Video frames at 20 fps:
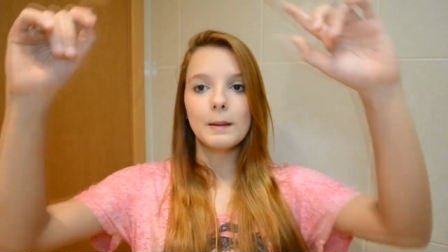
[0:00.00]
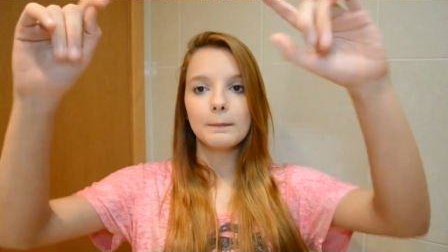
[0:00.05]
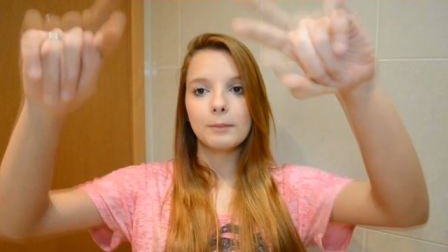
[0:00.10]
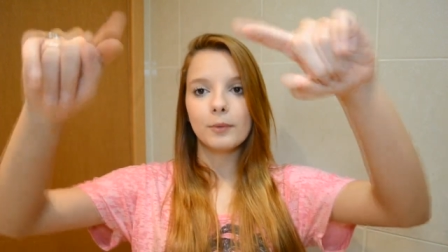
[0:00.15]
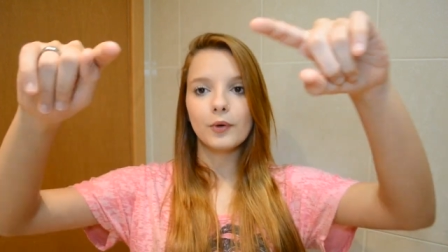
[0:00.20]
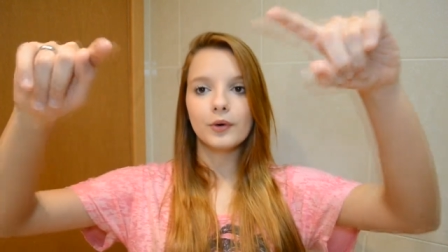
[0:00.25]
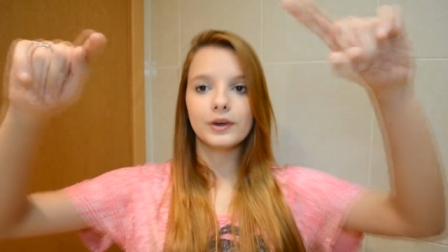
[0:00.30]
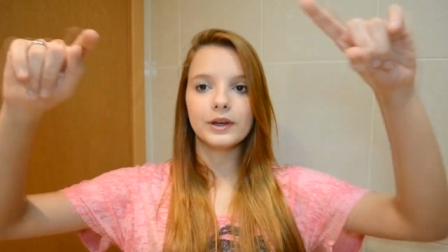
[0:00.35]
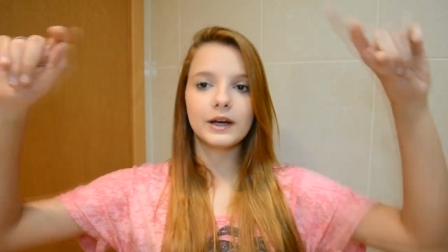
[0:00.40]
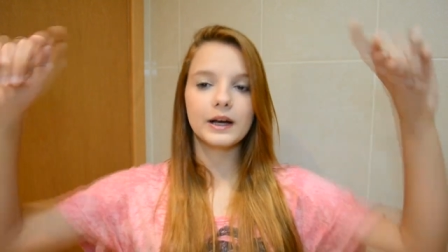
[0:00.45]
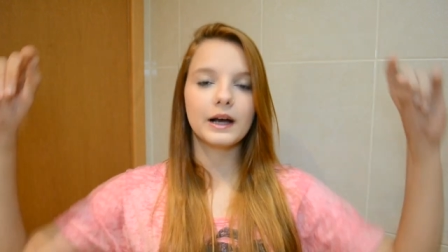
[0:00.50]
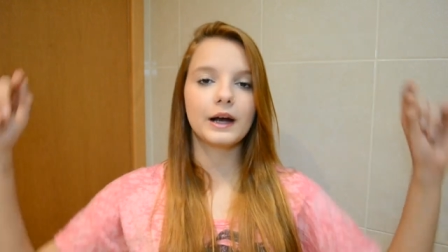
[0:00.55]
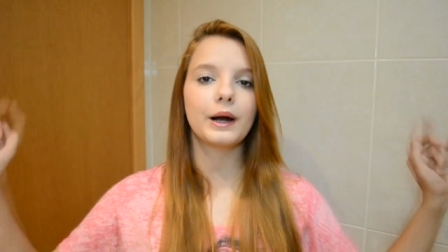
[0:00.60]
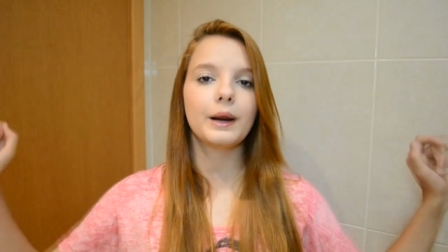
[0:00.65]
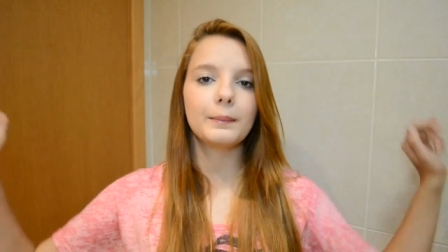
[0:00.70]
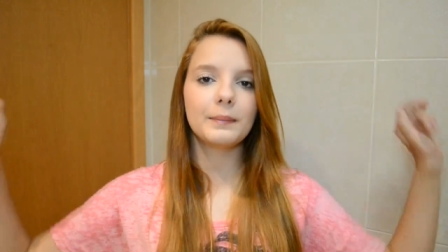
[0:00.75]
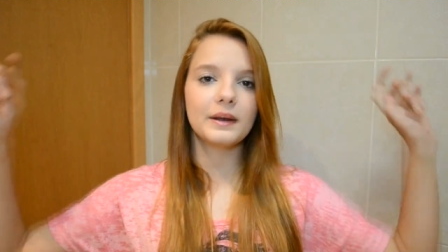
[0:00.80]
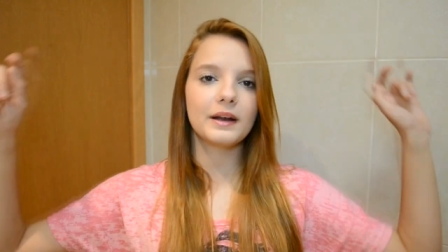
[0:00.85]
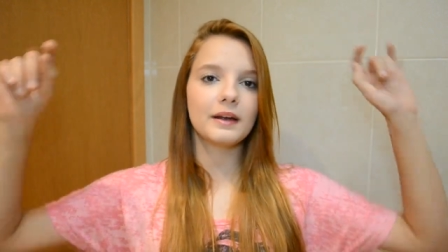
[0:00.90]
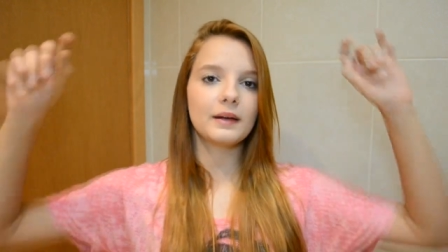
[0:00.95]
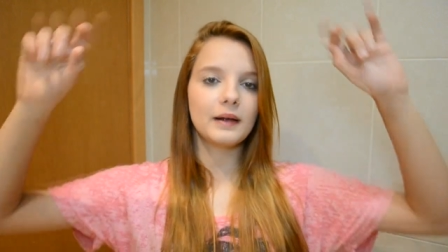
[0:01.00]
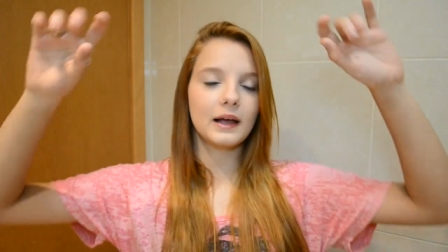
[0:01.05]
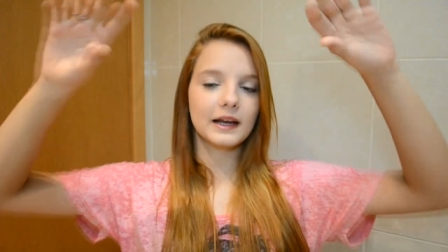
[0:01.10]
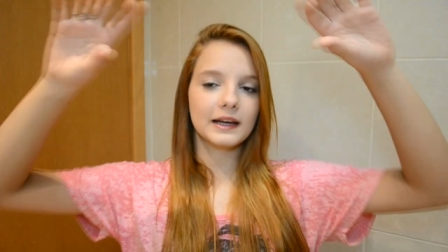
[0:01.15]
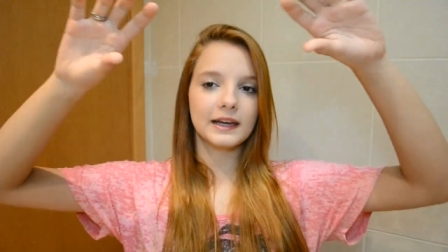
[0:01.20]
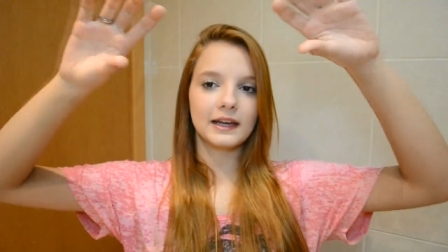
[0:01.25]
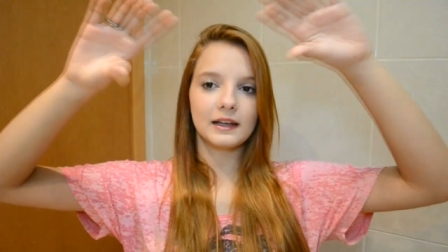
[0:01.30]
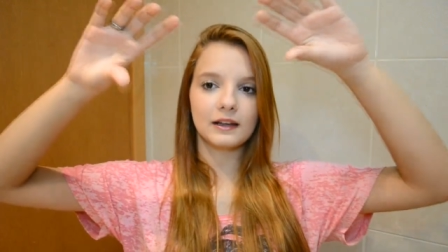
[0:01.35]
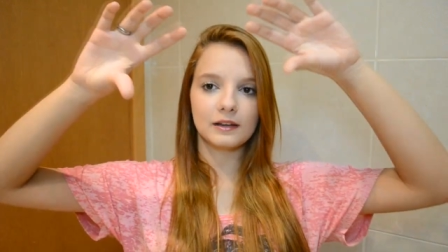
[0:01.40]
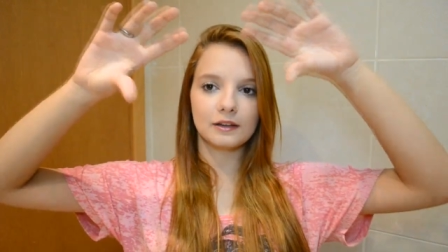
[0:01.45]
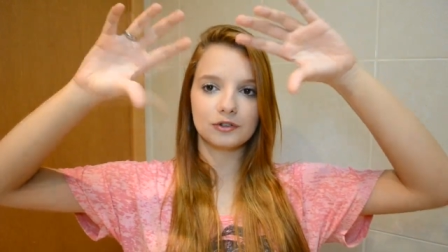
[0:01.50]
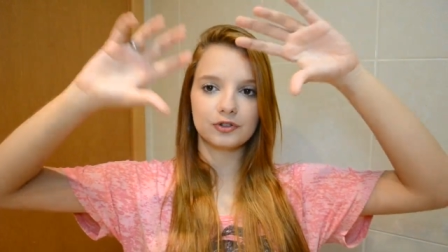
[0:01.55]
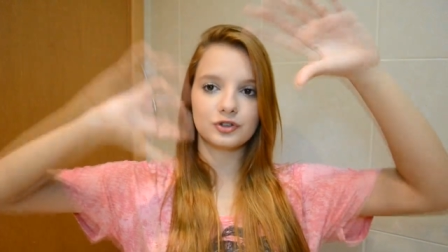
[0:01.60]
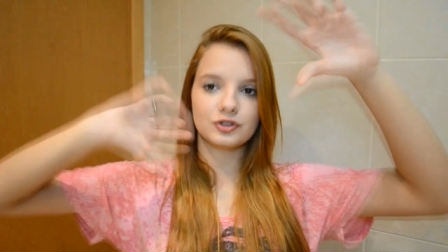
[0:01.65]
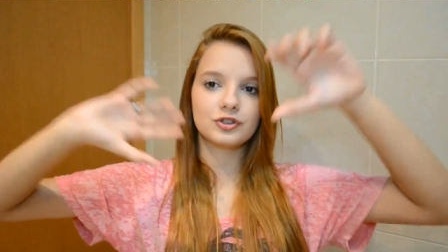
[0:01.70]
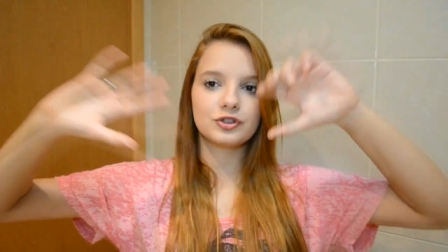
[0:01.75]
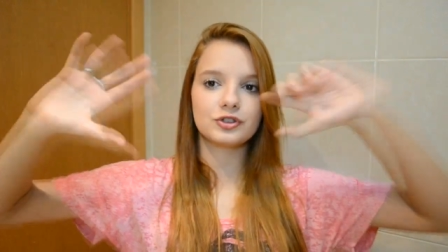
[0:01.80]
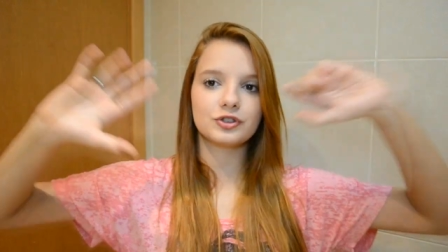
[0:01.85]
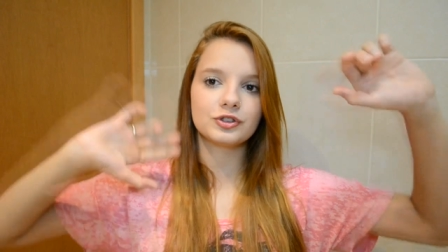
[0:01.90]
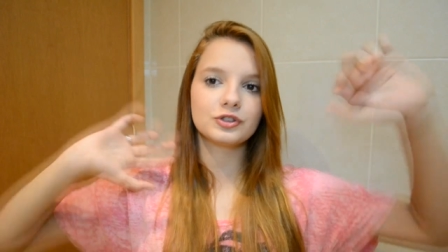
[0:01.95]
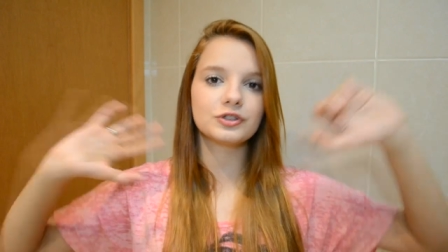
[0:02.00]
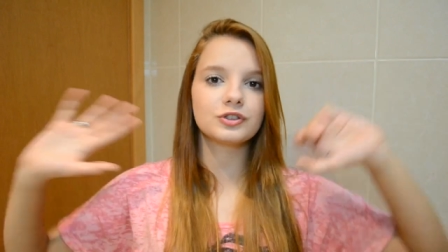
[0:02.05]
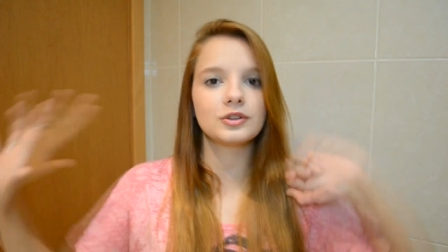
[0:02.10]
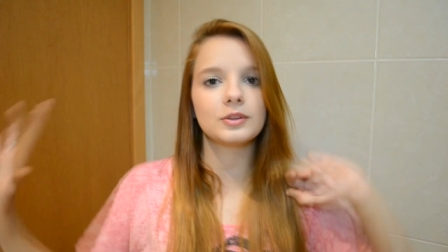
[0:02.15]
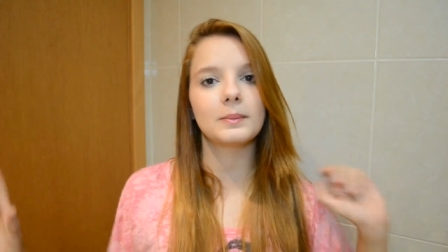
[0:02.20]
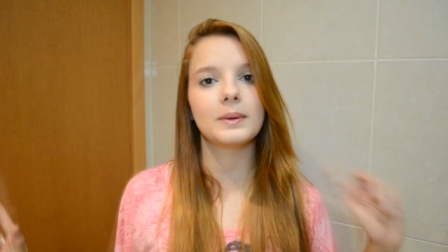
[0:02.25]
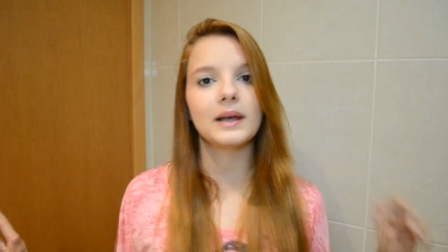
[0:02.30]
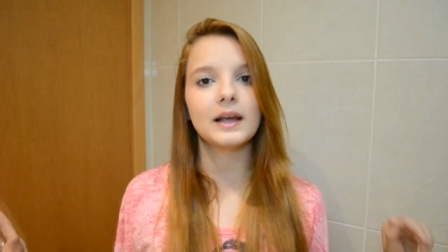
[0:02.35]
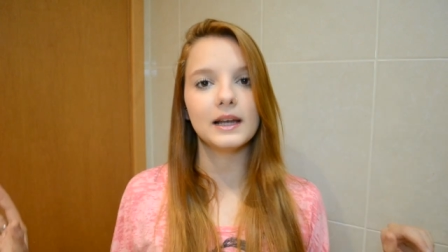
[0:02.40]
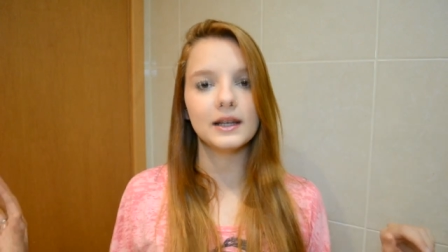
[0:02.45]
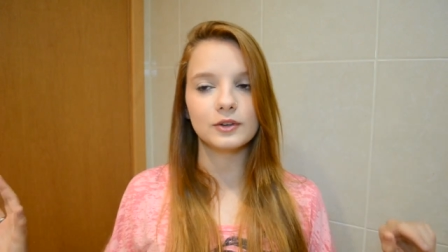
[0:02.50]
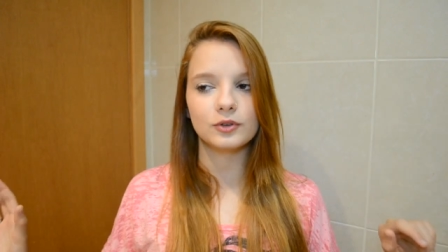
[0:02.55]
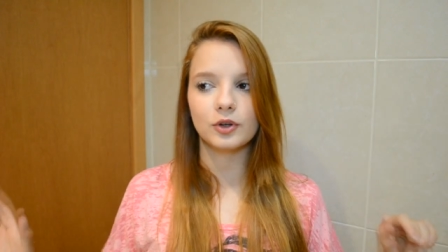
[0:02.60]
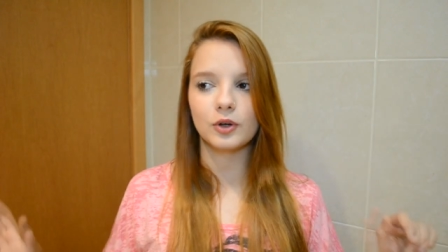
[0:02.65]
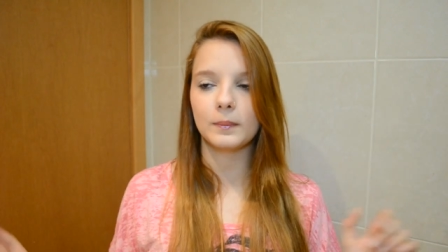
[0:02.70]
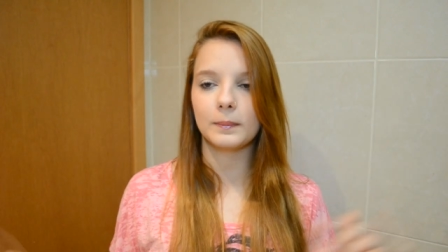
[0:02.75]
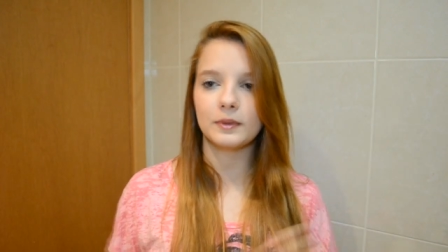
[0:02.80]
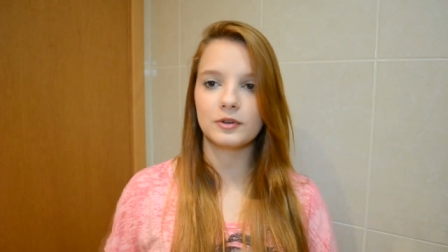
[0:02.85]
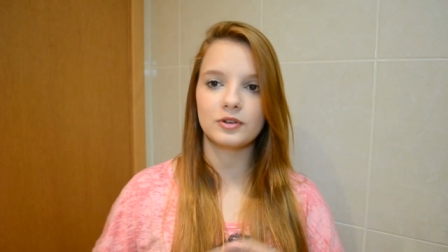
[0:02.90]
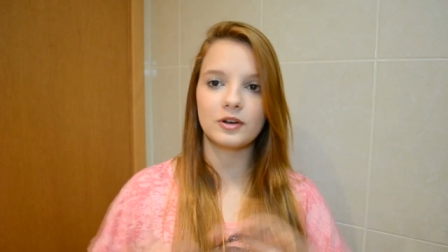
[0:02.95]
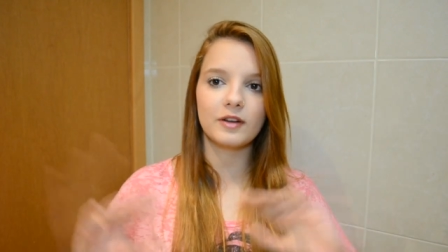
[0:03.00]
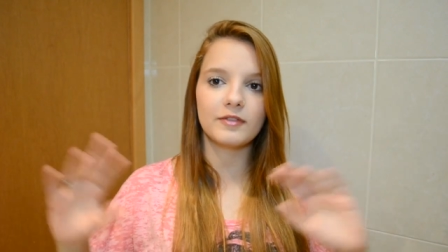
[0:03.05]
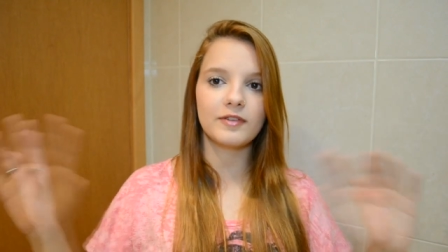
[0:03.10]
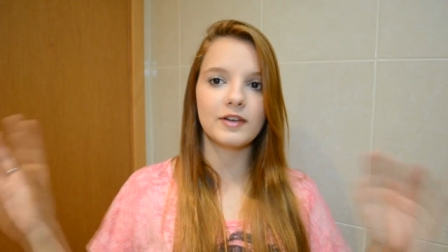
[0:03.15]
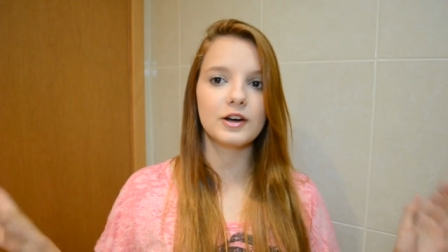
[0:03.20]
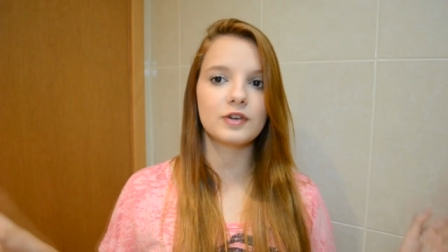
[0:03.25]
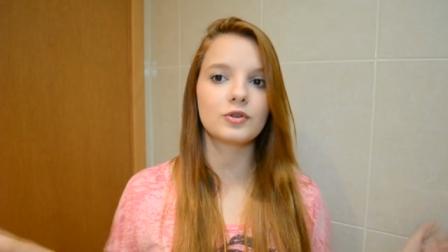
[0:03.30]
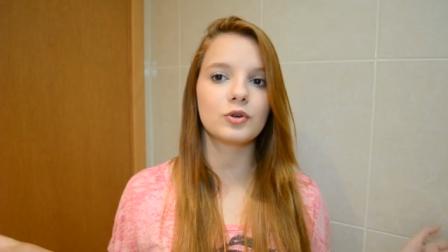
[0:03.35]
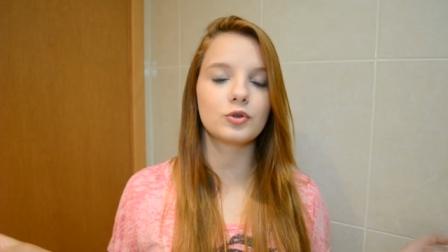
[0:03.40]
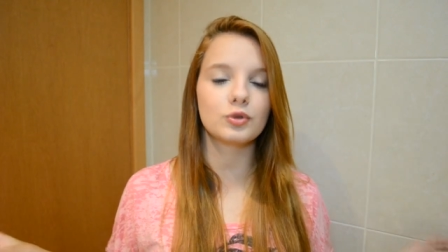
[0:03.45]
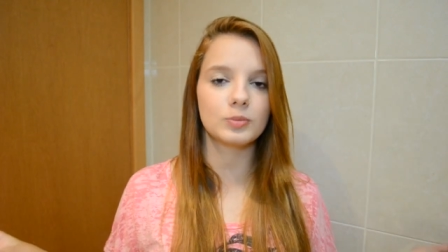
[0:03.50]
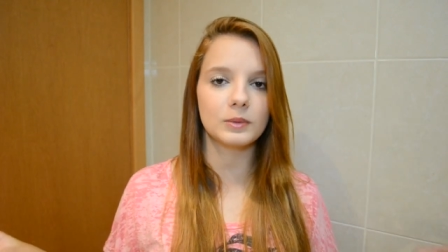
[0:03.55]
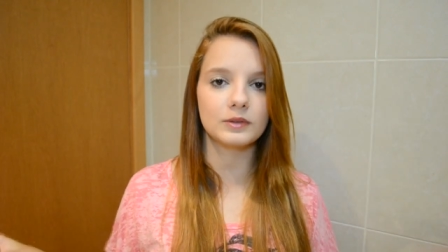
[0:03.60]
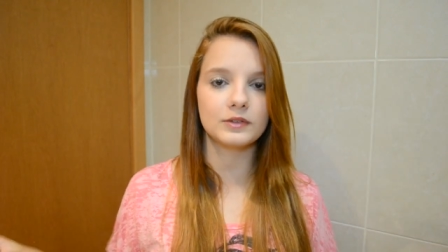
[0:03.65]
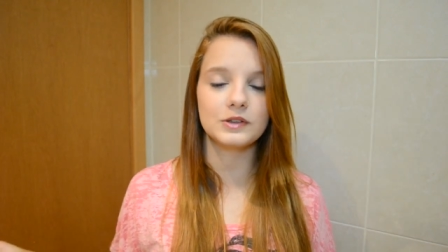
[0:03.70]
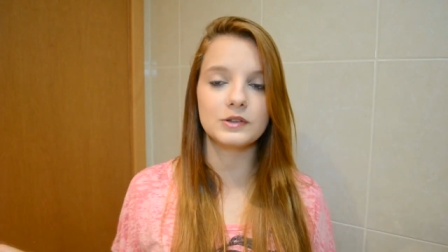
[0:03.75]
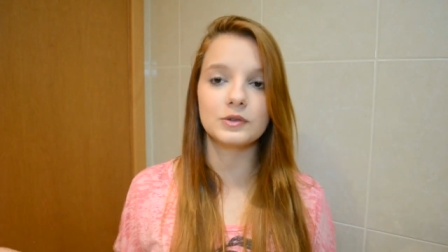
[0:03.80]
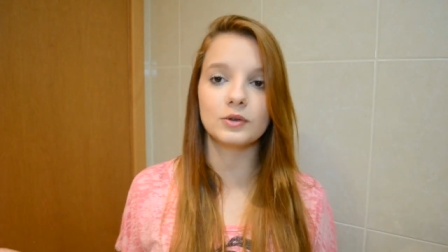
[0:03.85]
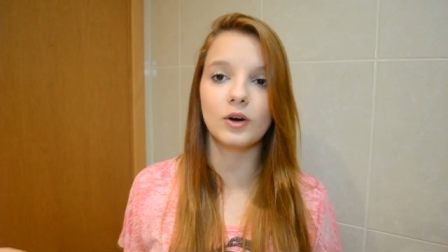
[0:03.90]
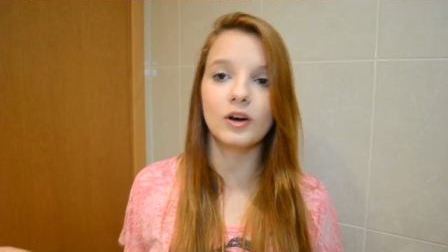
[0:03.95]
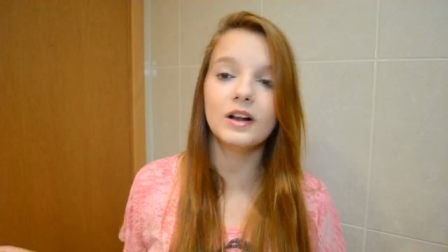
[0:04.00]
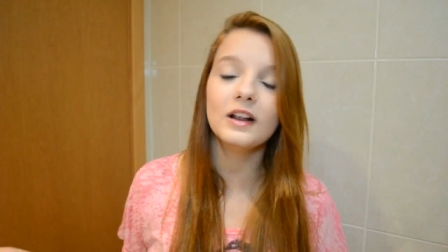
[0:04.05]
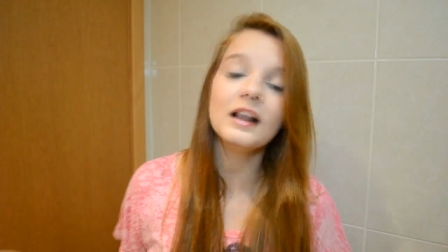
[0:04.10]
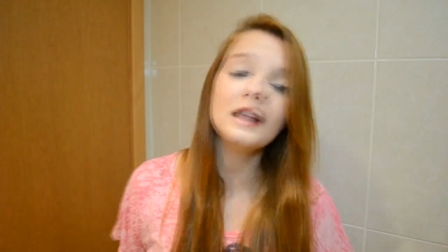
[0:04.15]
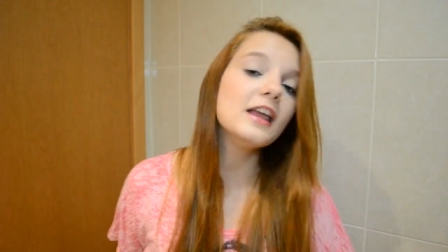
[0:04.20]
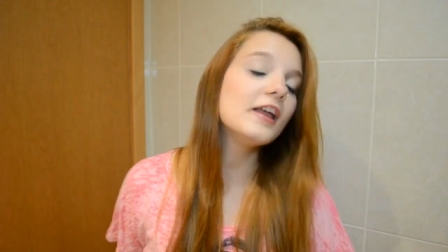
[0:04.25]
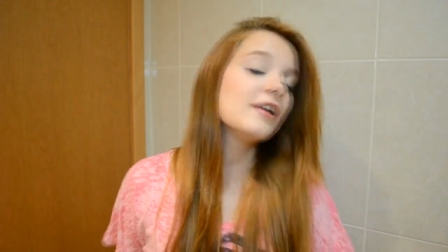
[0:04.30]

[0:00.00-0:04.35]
põe a câmera, aquela tic, tic, tic, bem aleatório para tirar várias fotos de uma vez só